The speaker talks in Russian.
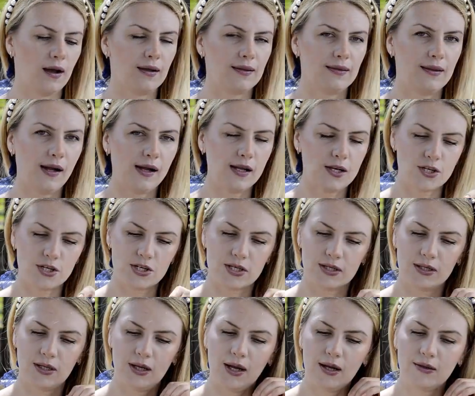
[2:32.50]

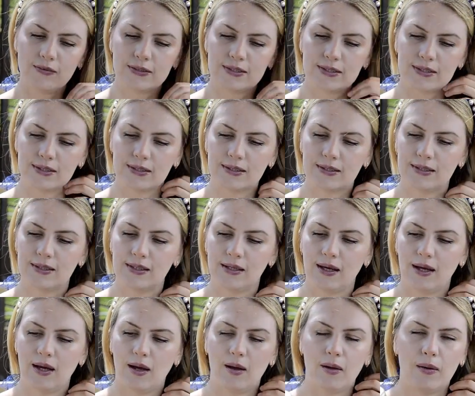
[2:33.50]
Дальше, как
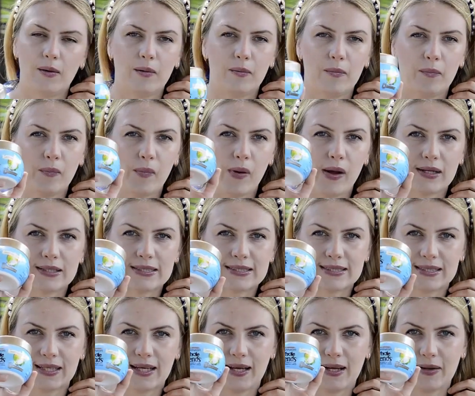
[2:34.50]
всегда,
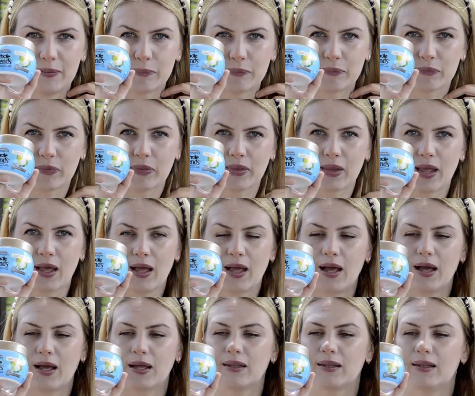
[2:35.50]
маска
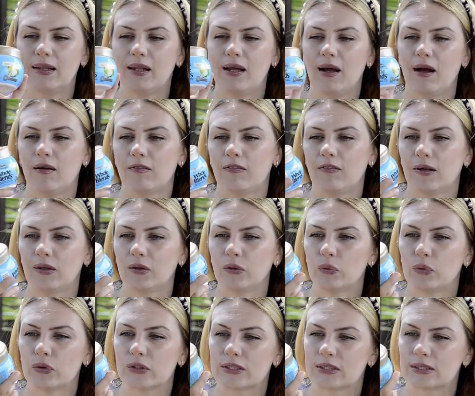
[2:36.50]
для
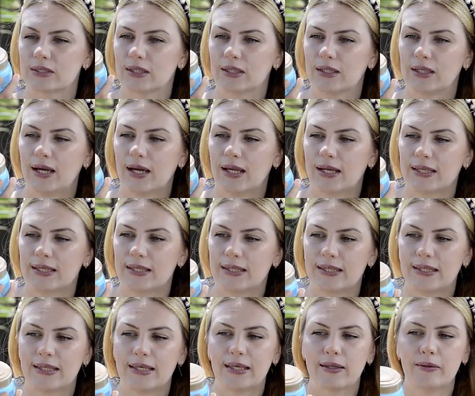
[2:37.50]
волос
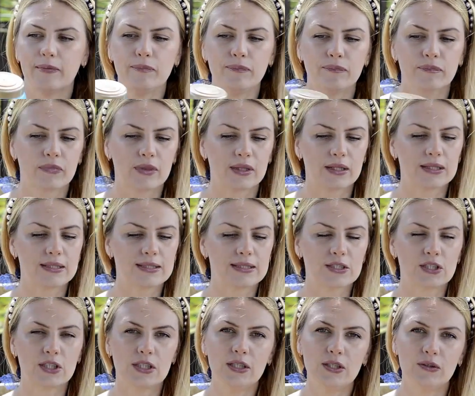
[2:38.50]
Гарнье. К
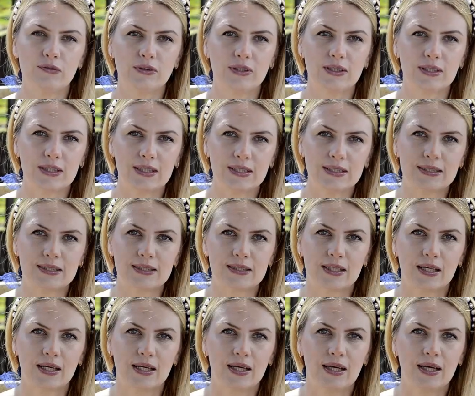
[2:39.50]
сожалению, в этот раз
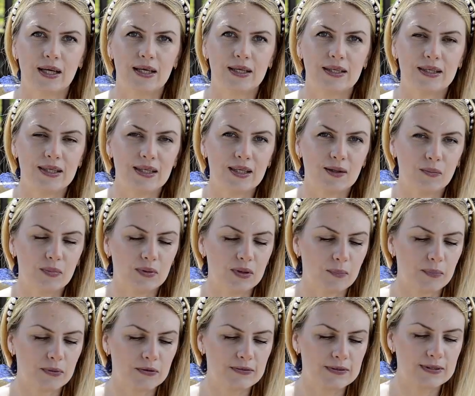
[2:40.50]
не
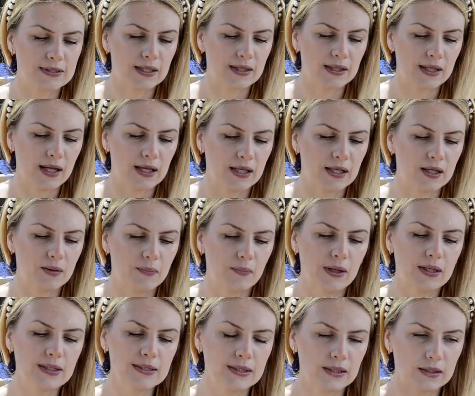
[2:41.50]
было профессиональных
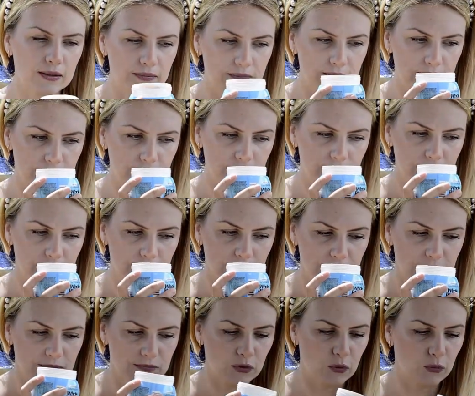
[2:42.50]
масок.
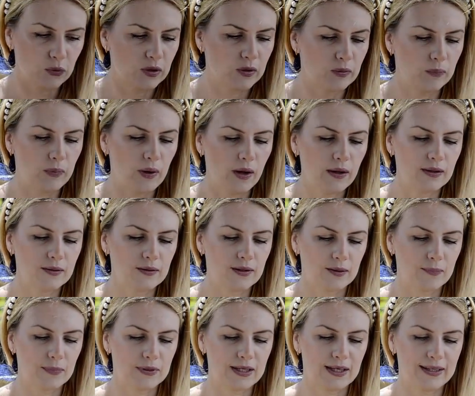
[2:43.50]
Ой, пахнет
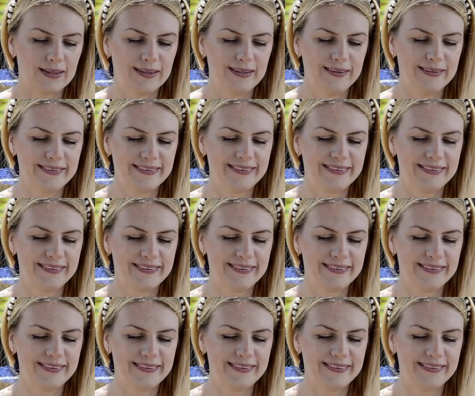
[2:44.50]
так приятно.